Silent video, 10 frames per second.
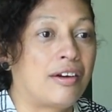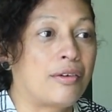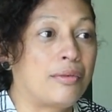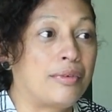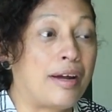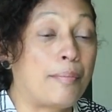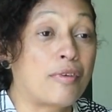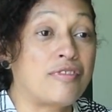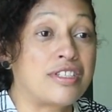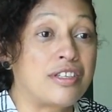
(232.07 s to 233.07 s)
con una
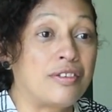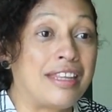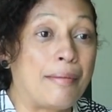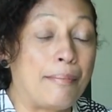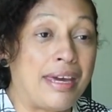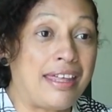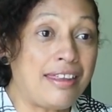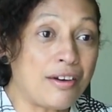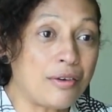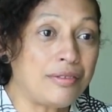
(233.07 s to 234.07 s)
profesión de
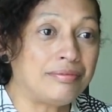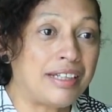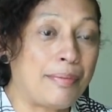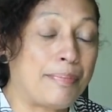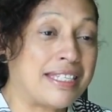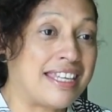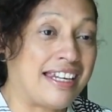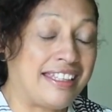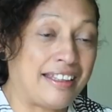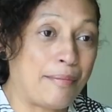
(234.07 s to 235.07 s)
médico,
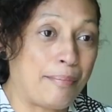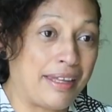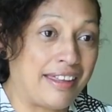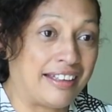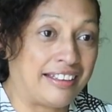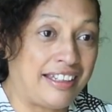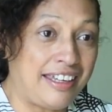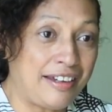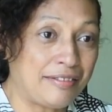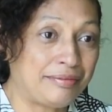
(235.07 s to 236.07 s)
especialista en
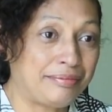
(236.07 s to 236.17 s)
pediatría.